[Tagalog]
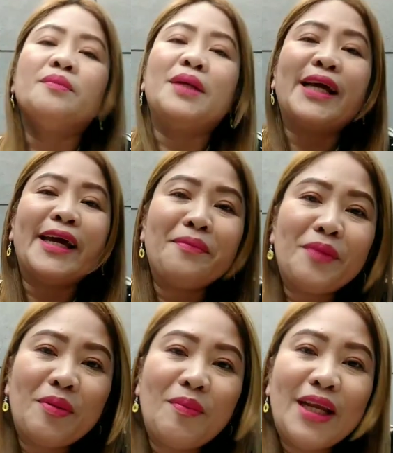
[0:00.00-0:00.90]
Maligayang
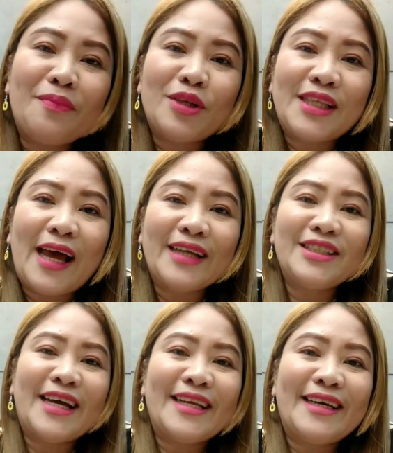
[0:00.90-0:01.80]
pagbabalik po sa akin
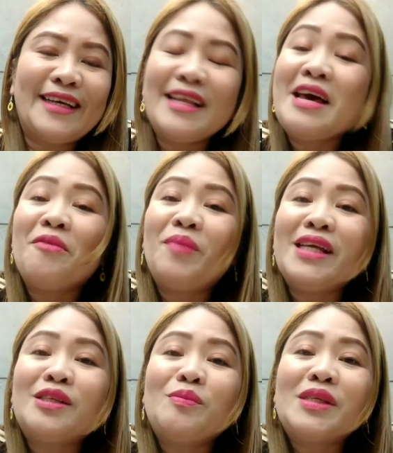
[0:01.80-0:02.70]
channel.
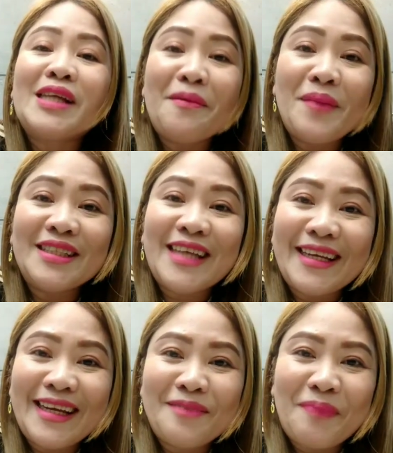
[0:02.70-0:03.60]
Please subscribe my
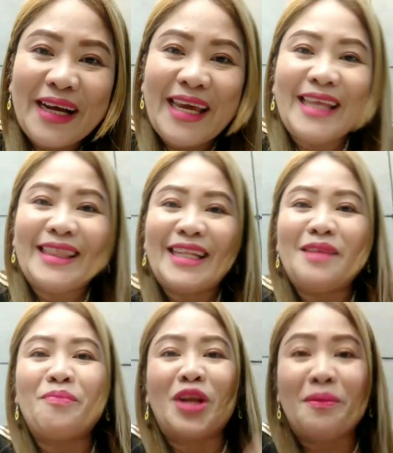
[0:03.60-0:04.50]
channel at pakihit na
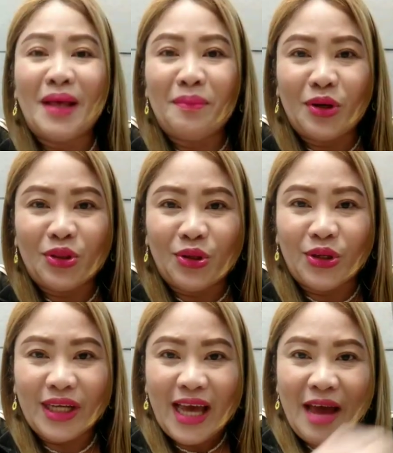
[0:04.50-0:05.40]
din po ng bell
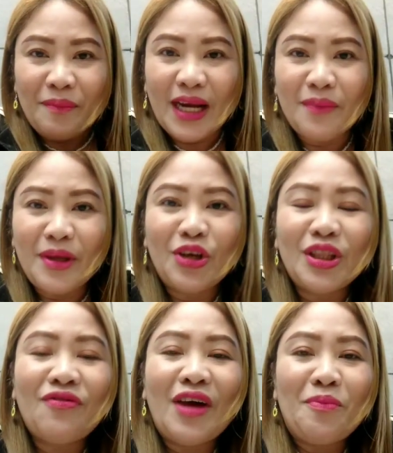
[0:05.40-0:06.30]
button para
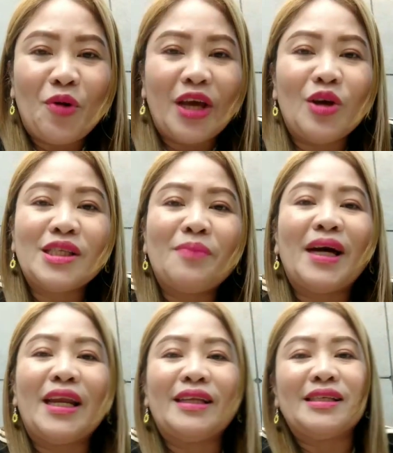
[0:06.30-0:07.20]
ma-notify po kayo sa
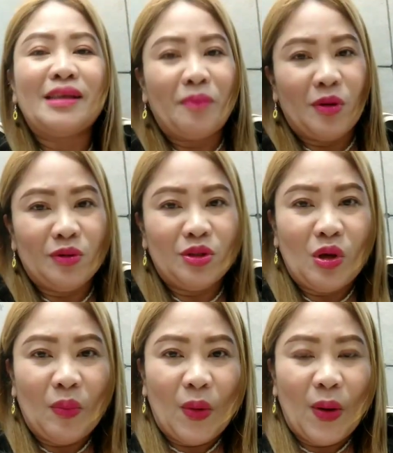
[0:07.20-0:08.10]
mga latest uploads
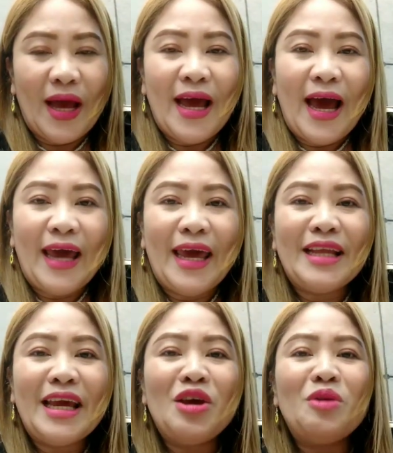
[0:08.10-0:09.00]
ko po.
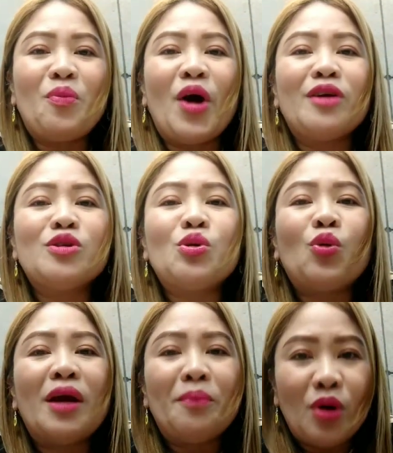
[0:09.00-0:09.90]
Ayan, ngayon po ay gusto
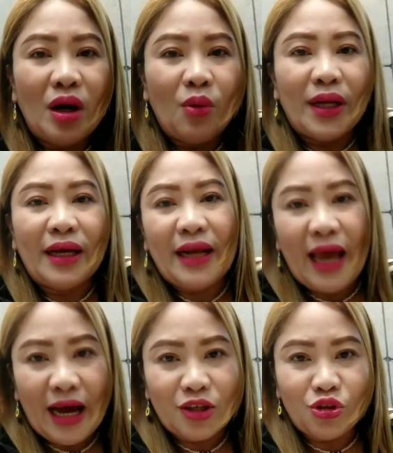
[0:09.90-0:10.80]
ko lang pong gawa ng
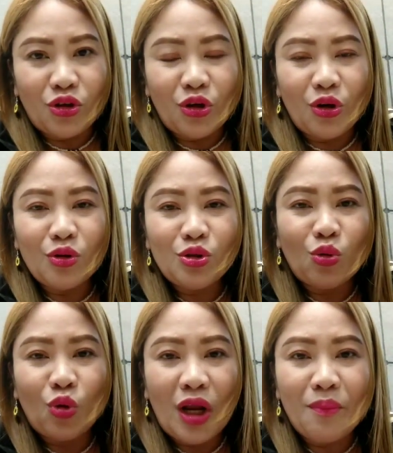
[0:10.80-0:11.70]
reaction or
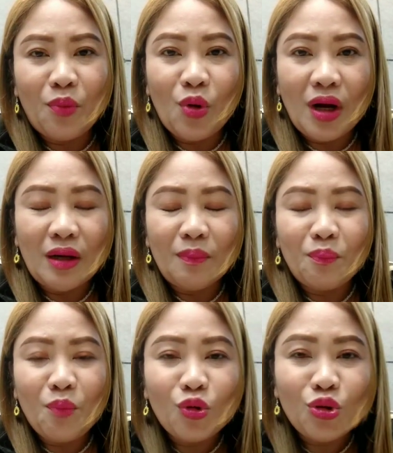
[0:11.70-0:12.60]
gusto ko lang pong
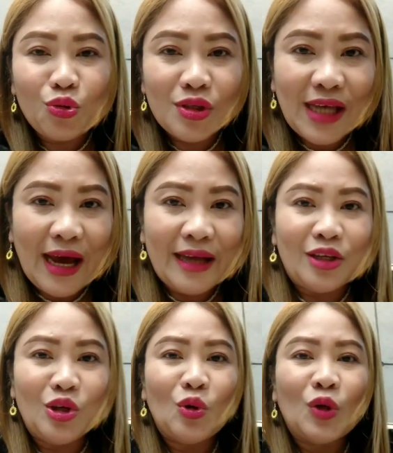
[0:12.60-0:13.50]

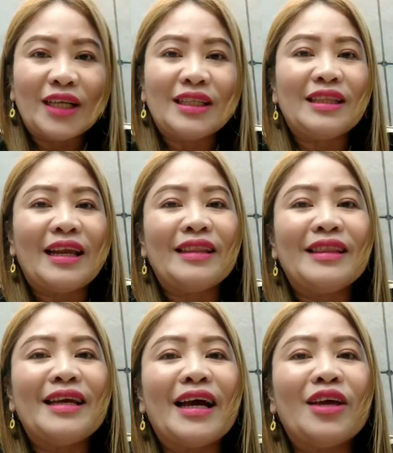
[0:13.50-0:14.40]
puntusan yung
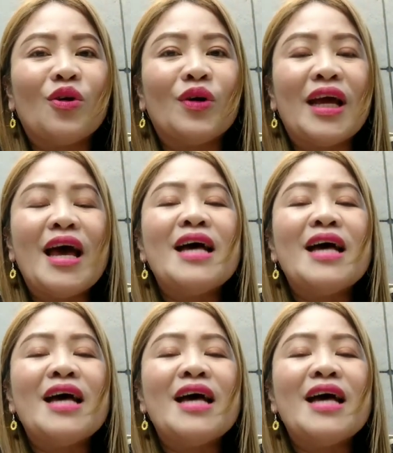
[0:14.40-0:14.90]
nagtitrendy ngayon